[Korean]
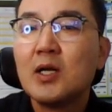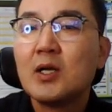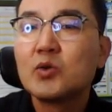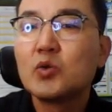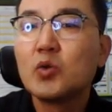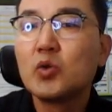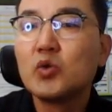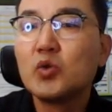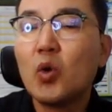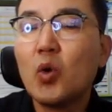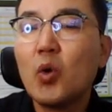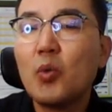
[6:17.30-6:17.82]

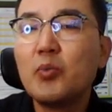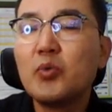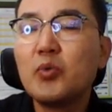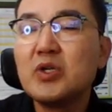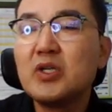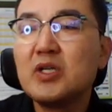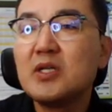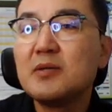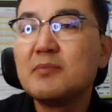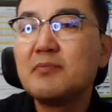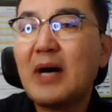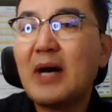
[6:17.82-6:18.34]
또
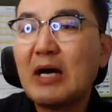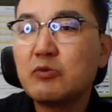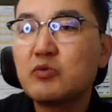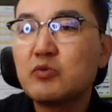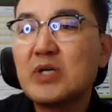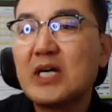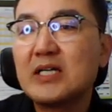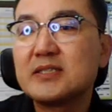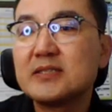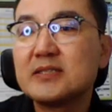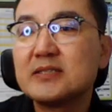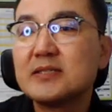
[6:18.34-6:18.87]
노블
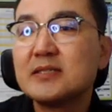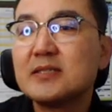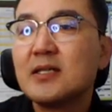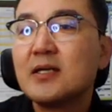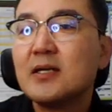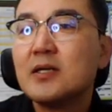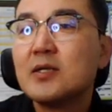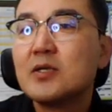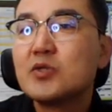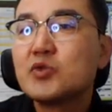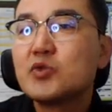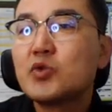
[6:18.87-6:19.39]
마루가든,
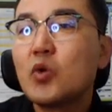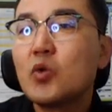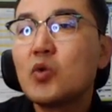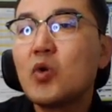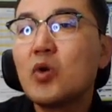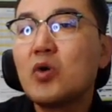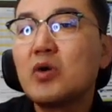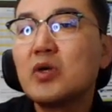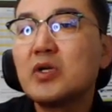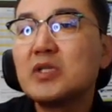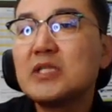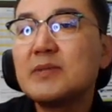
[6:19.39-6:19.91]

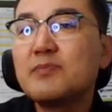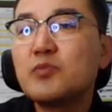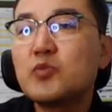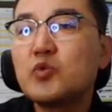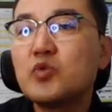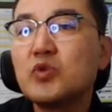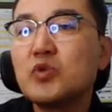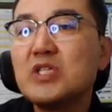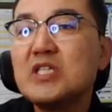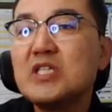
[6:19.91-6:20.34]
소공원 입구